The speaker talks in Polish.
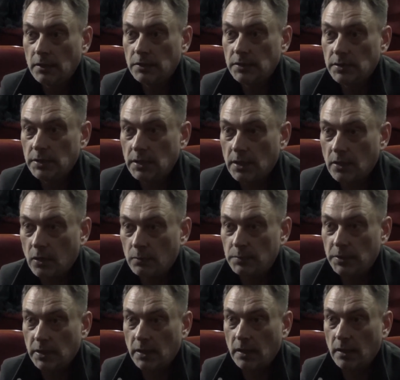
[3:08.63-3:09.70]
Nie
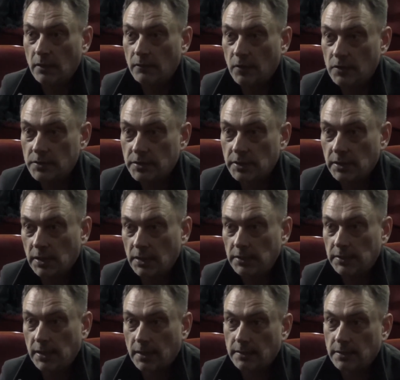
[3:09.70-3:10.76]
robię wąskich,
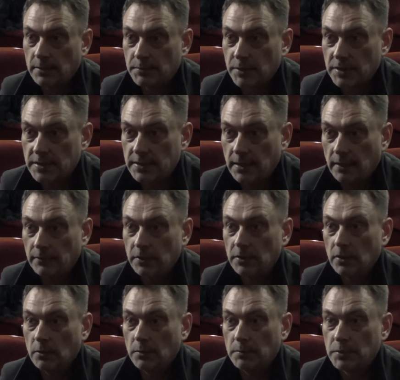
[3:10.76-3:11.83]
elitarnych
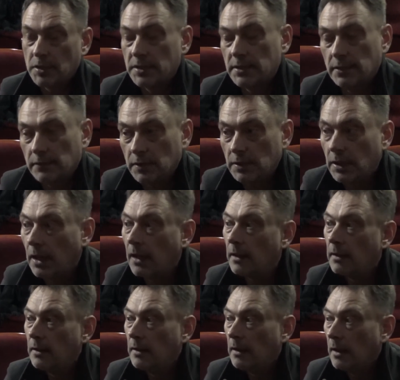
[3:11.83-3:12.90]
przedstawień, nie robię przedstawienia
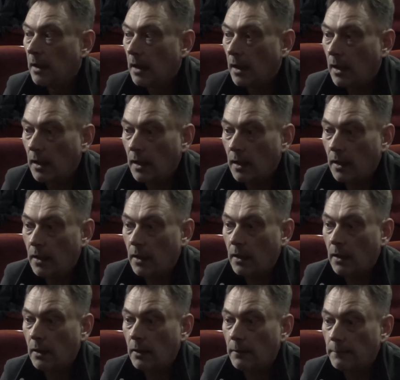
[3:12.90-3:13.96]

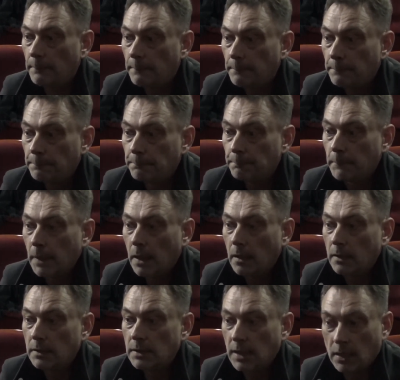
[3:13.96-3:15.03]
e,
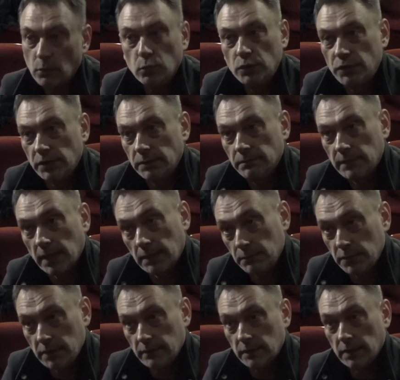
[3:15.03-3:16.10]
dla ludzi, tak
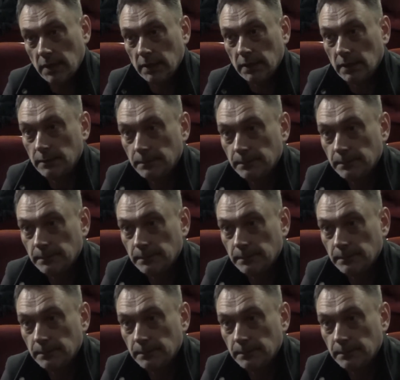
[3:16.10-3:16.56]
mi się wydaje.